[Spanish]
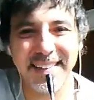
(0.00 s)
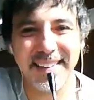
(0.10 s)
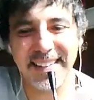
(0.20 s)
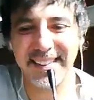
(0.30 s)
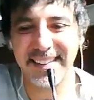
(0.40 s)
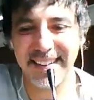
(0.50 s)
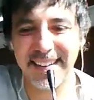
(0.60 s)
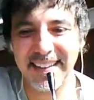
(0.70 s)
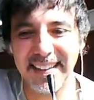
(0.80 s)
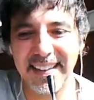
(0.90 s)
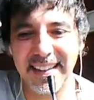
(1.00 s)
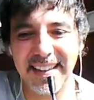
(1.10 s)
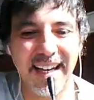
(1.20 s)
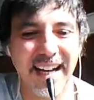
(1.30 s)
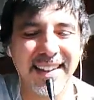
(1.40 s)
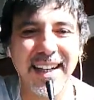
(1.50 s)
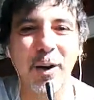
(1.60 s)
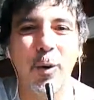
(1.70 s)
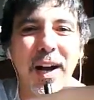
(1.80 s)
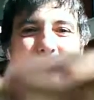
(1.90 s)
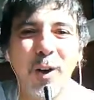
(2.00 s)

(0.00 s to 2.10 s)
este, hasta que el juzgado lo